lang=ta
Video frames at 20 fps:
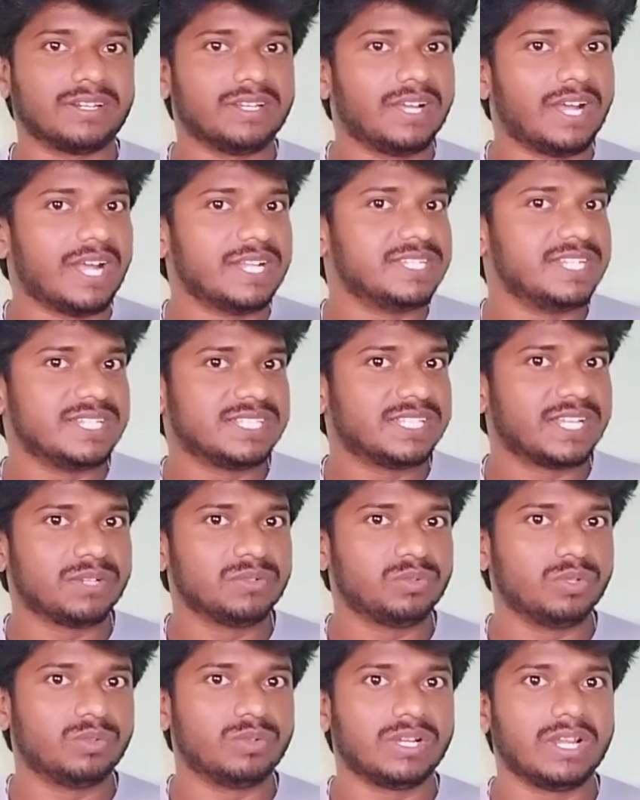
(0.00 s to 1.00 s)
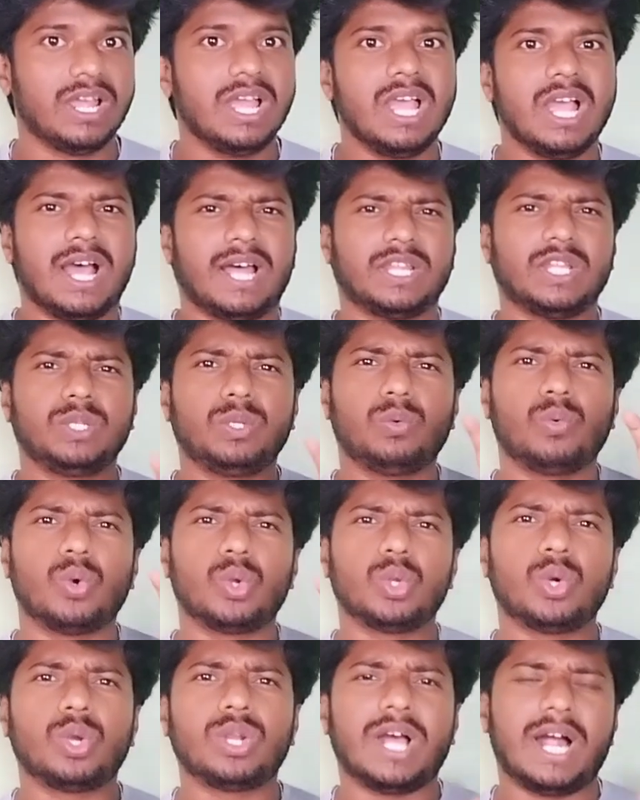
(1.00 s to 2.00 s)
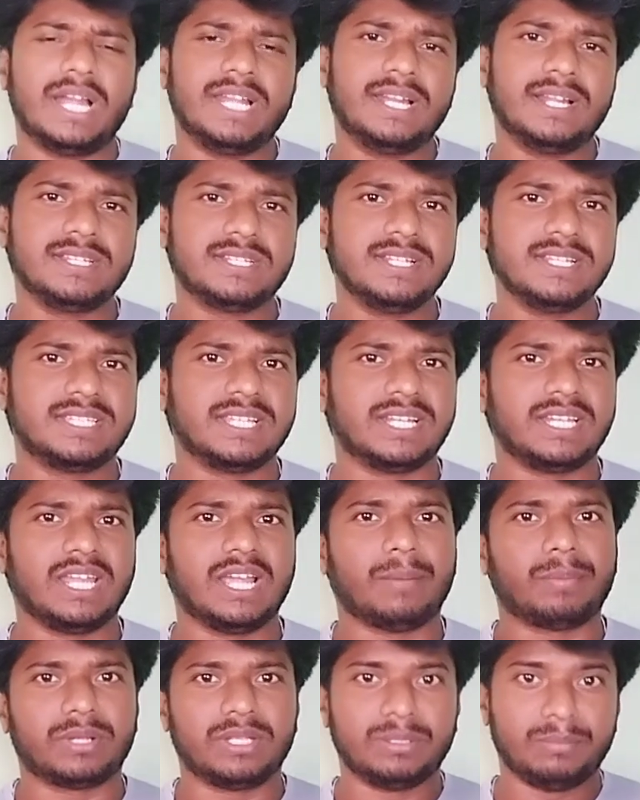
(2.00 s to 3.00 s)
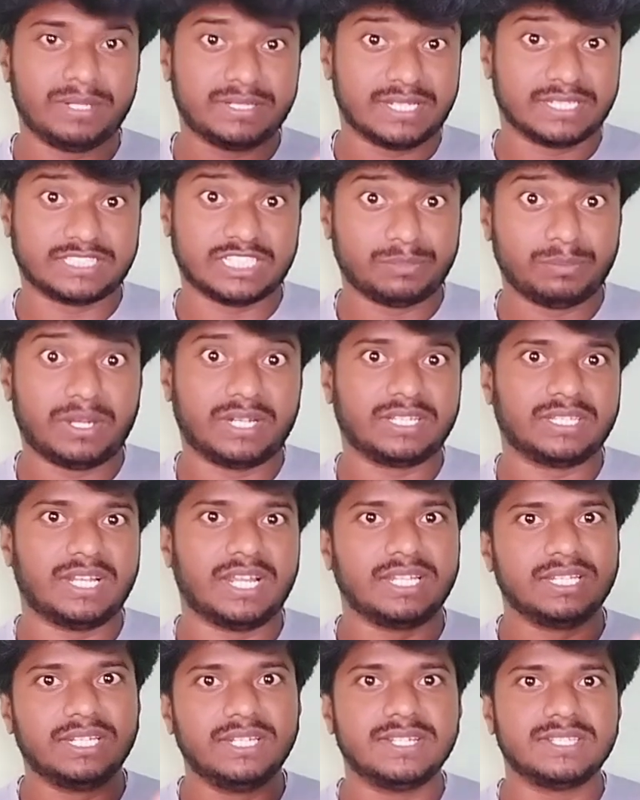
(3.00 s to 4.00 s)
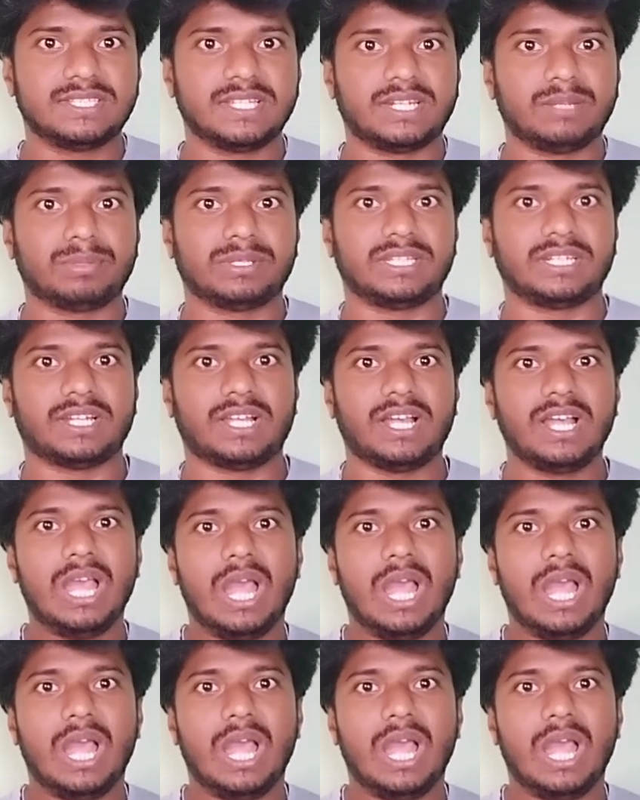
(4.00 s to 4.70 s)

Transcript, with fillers: அஜித் சார்னு சொல்லுவார் அதாவது ஒரு ஒரு ஆடியன்ஸ்லையும் சரி அப்புறம் இந்தமாதிரி சக்ஸஸ் நடக்கிறதுல இதுலையும் சரி பார்த்தீங்கன்னா